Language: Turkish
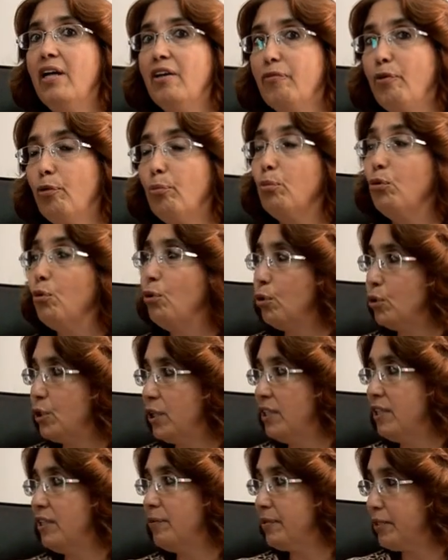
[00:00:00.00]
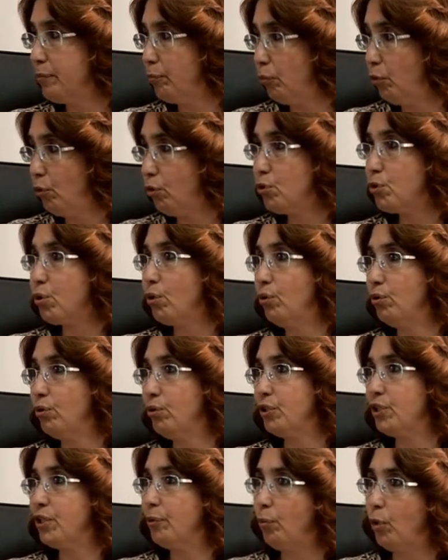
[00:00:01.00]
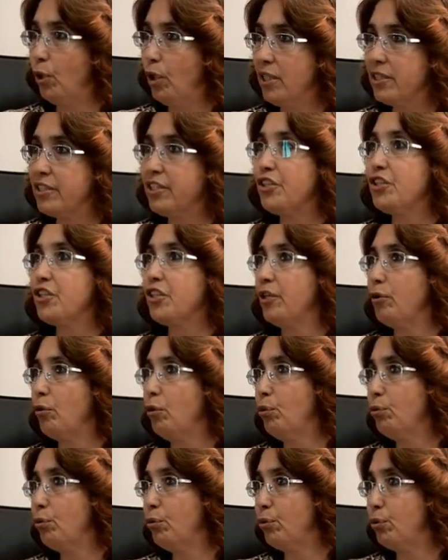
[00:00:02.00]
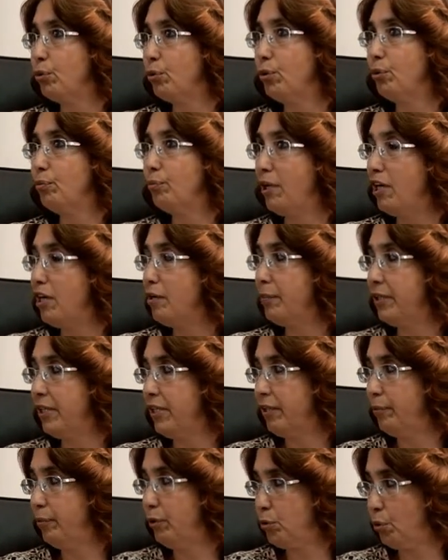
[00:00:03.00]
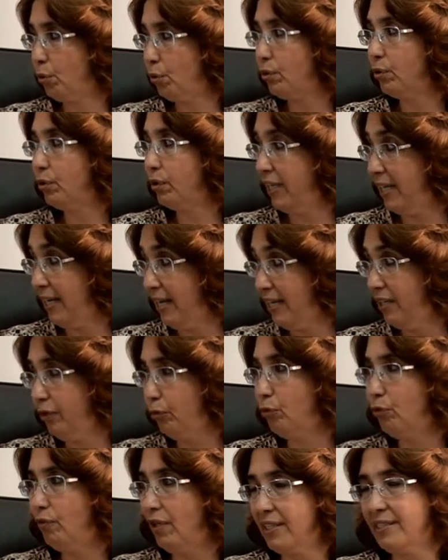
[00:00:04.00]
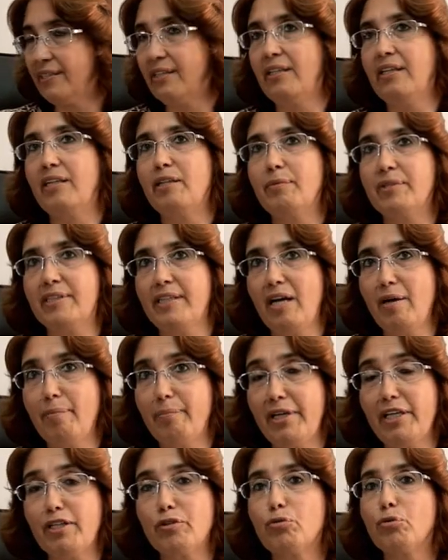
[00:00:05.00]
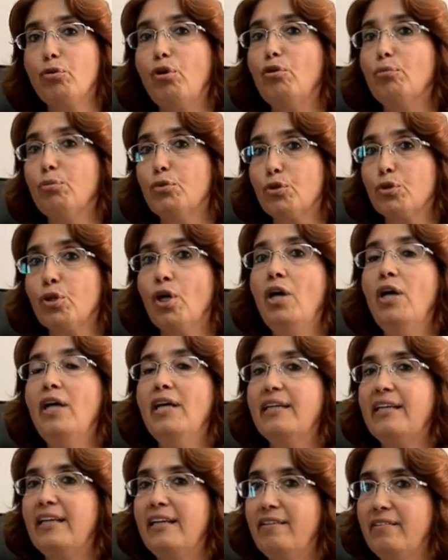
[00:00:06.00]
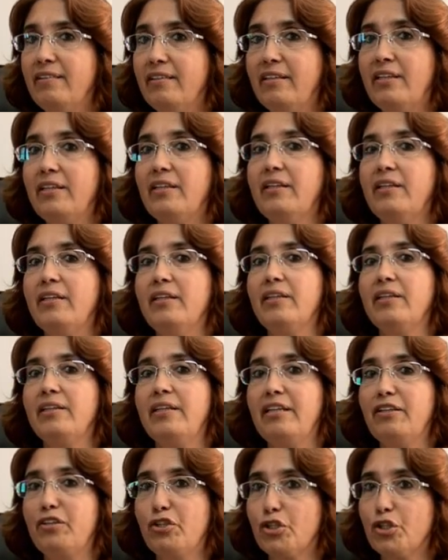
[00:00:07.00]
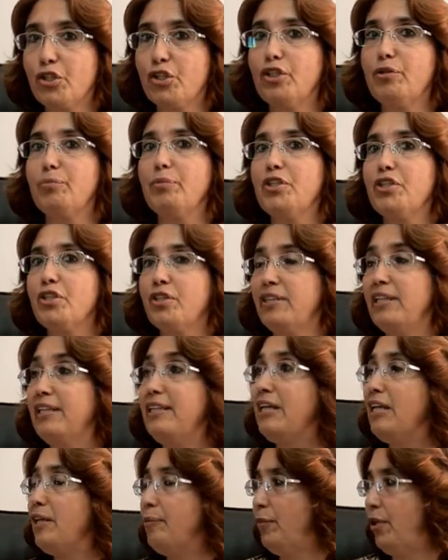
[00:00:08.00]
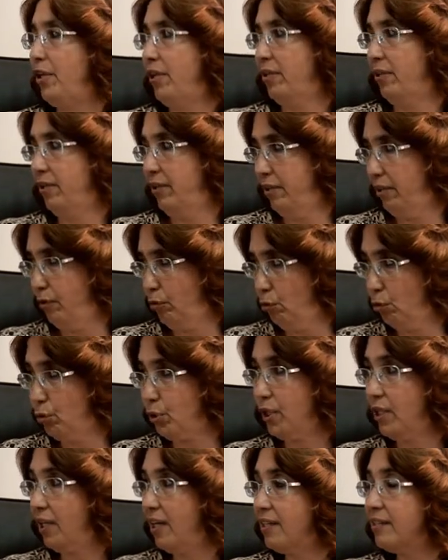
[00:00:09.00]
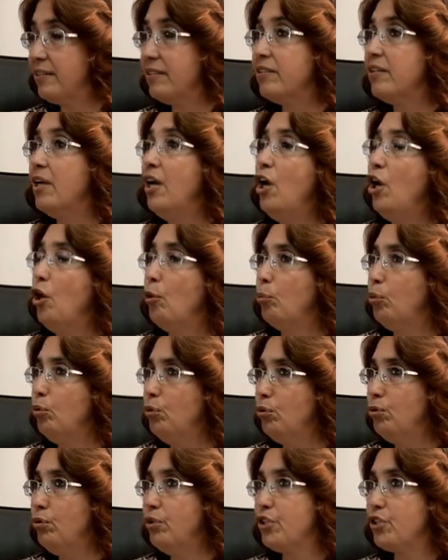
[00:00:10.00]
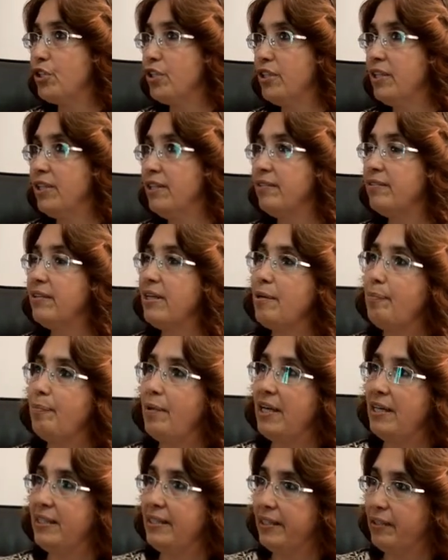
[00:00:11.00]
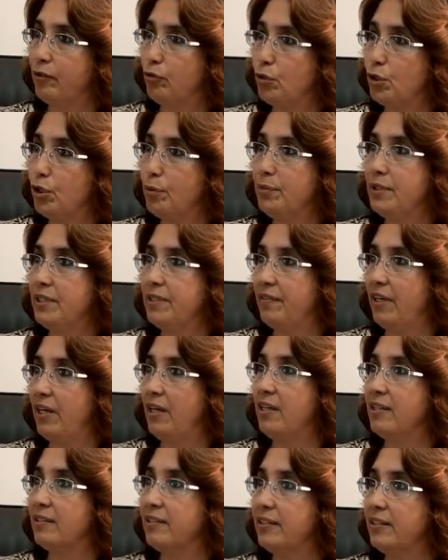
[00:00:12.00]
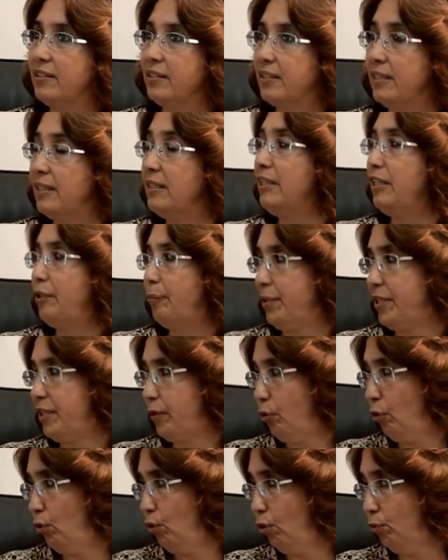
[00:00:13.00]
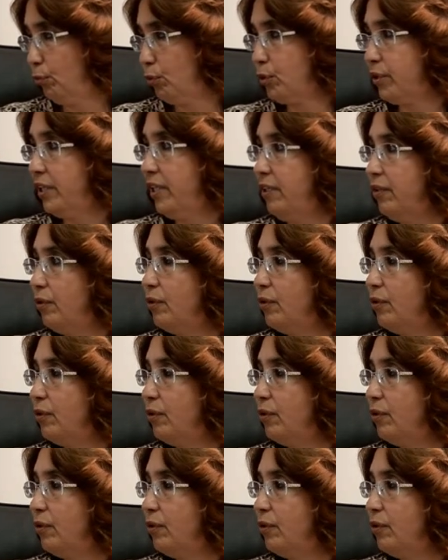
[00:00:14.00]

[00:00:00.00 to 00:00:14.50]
Ve bu hocalarımızın büyük çoğunluğu işte Boğaziçi, ODTÜ, Marmara gibi çok e, değerli üniversitelerimizden mezun olmuş, kendini e, yetiştirmiş, deneyimli hocalardır. Bunun dışında rehberlik hocamız ve artı klinik psikologumuz da